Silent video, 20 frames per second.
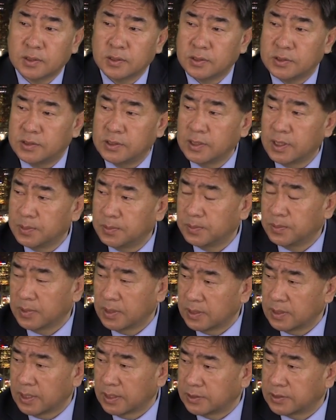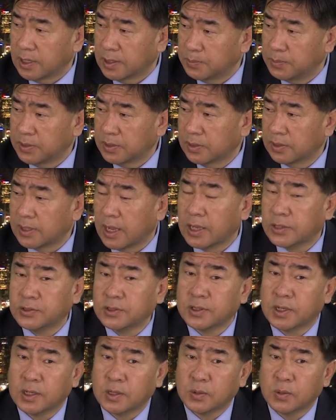CHIP를
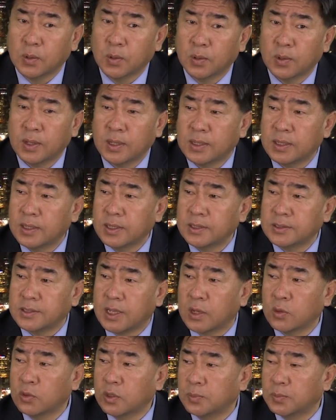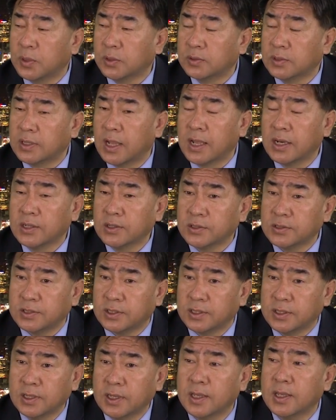가셔갖고 네. 사고 리포트를 하는
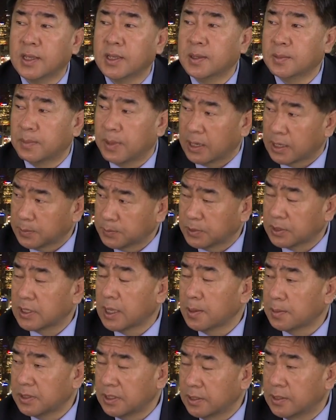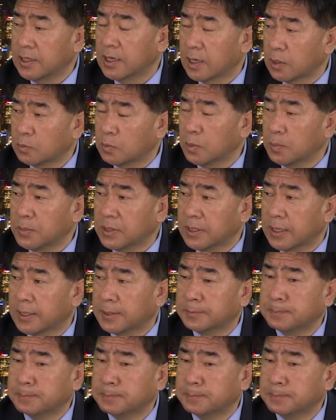것이 바람직한 일이라고 봅니다.